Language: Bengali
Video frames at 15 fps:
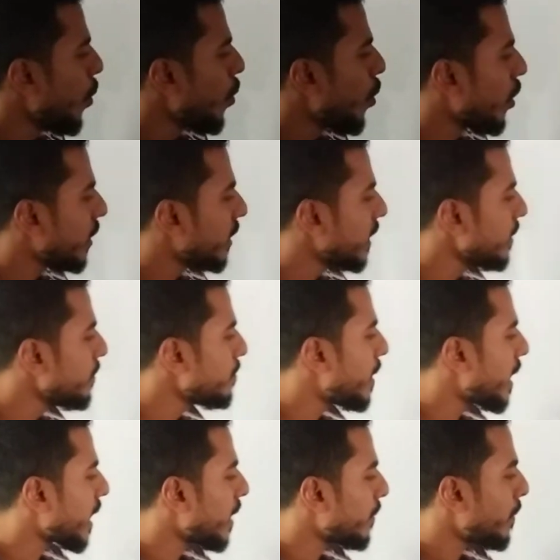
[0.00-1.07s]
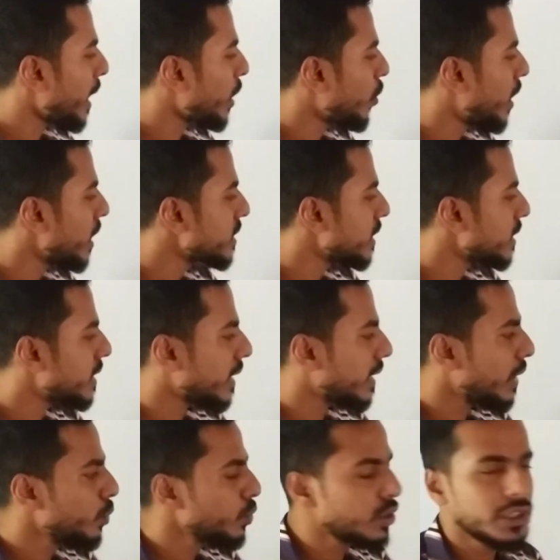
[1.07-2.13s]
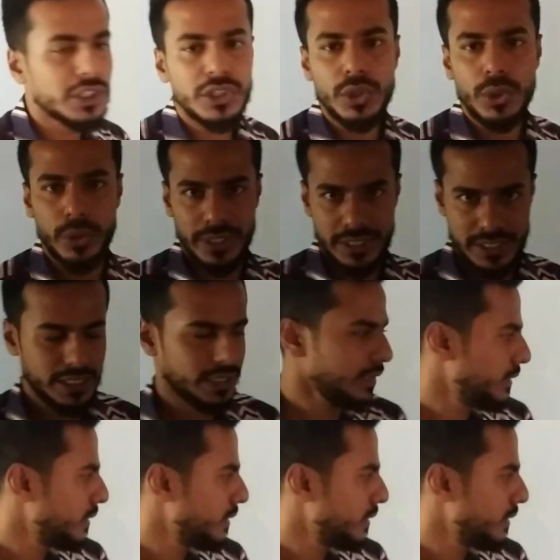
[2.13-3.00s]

অগ্রিম ভাড়া বারো হাজার টাকা উত্তীর্ণ হয়েছে